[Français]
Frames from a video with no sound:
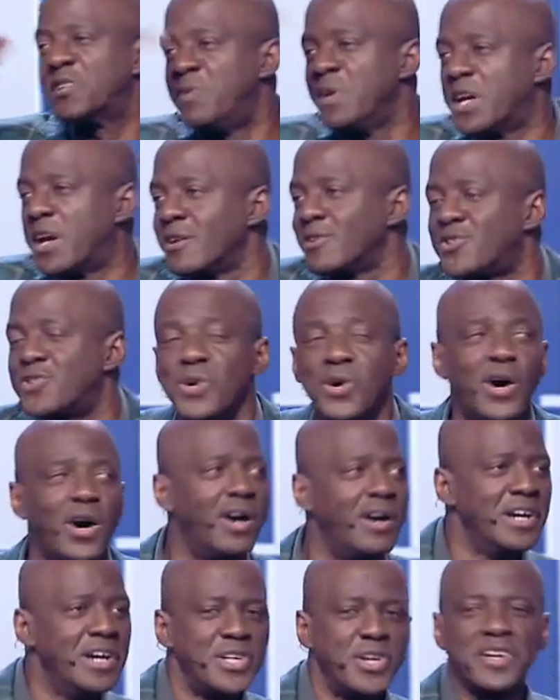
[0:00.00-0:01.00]
des
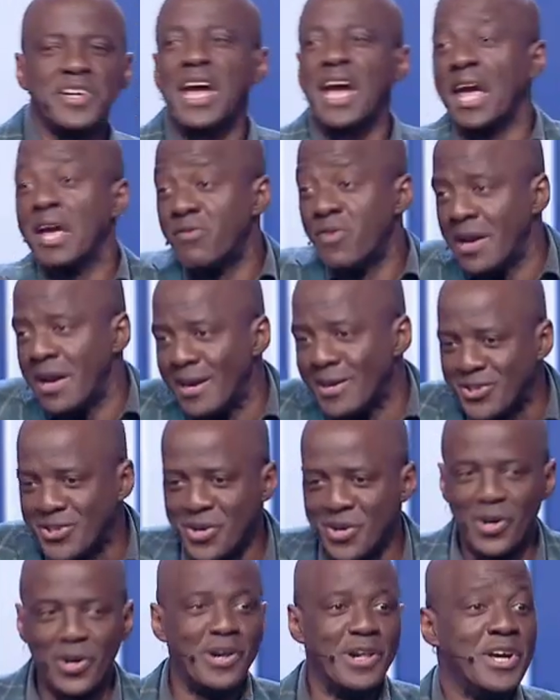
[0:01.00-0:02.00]
explications, dans des
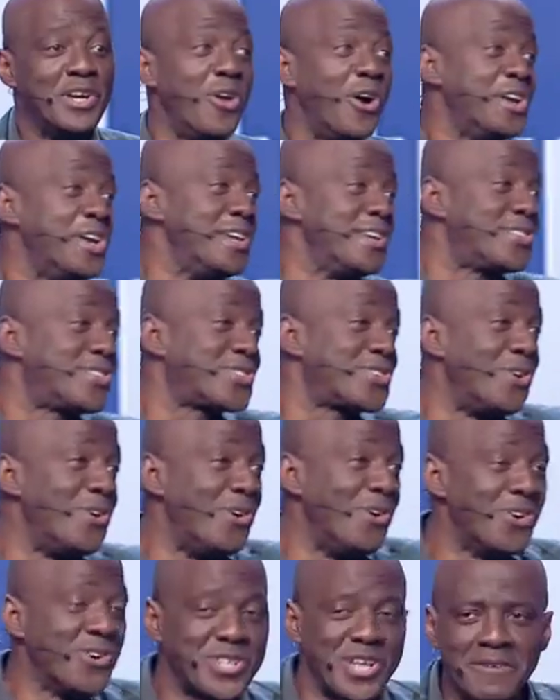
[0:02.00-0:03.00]
révélations, dans des
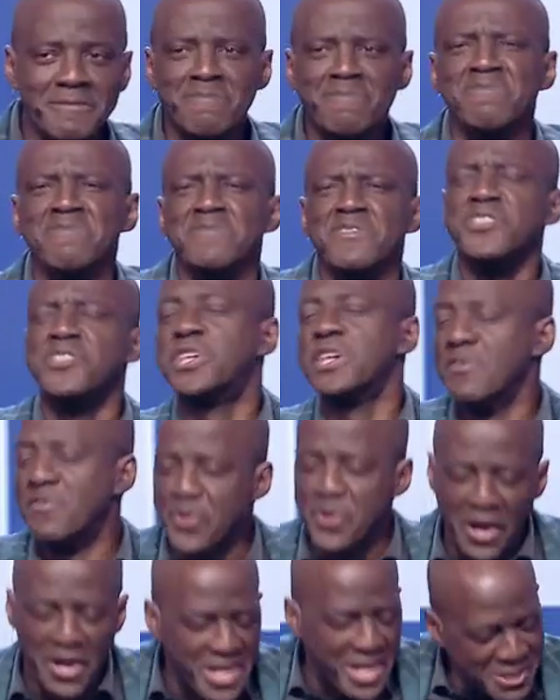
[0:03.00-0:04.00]
songes.
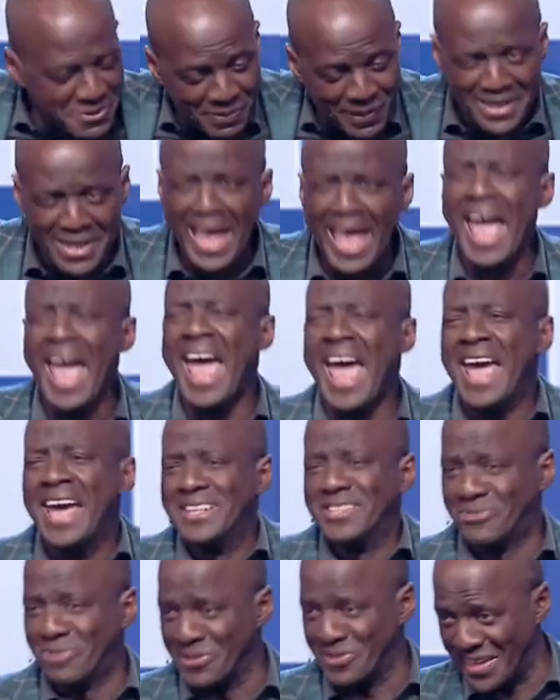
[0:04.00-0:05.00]
J'ai vu en esprit,
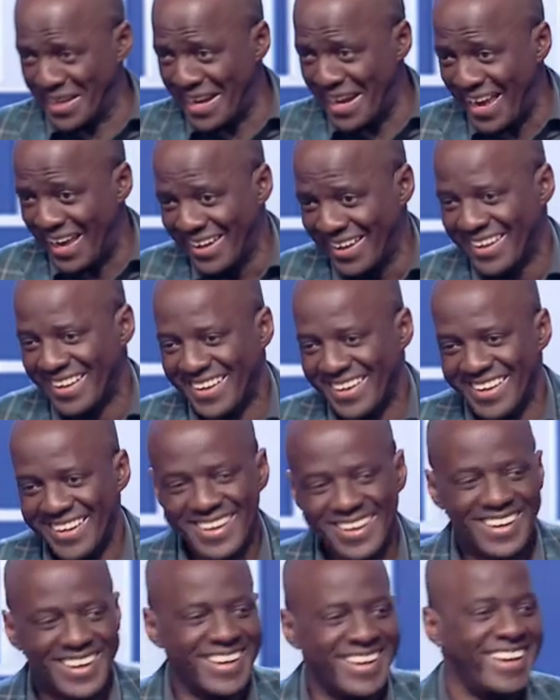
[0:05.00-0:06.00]
hey, tout ça là.
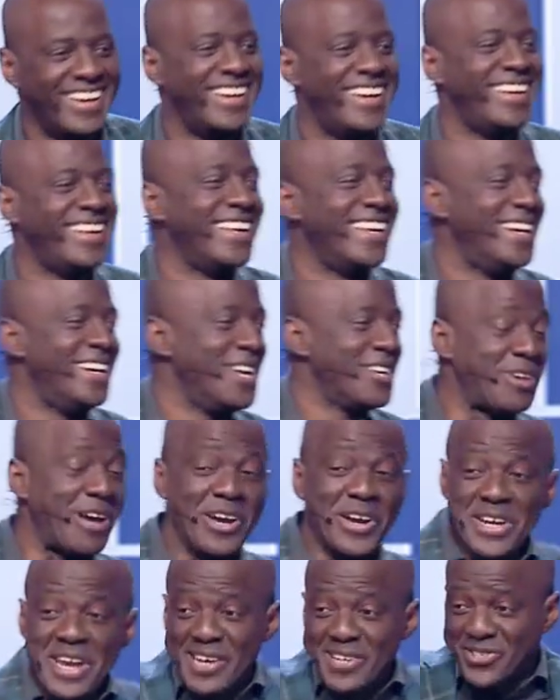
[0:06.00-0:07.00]

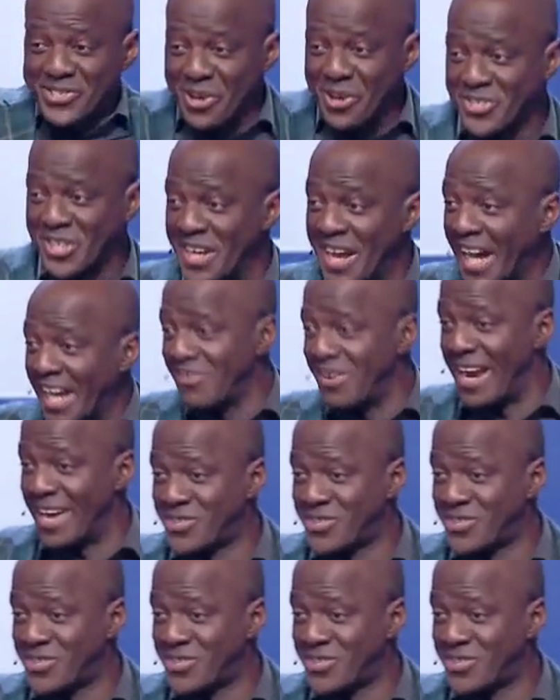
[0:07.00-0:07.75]
Tu as eu des songes et des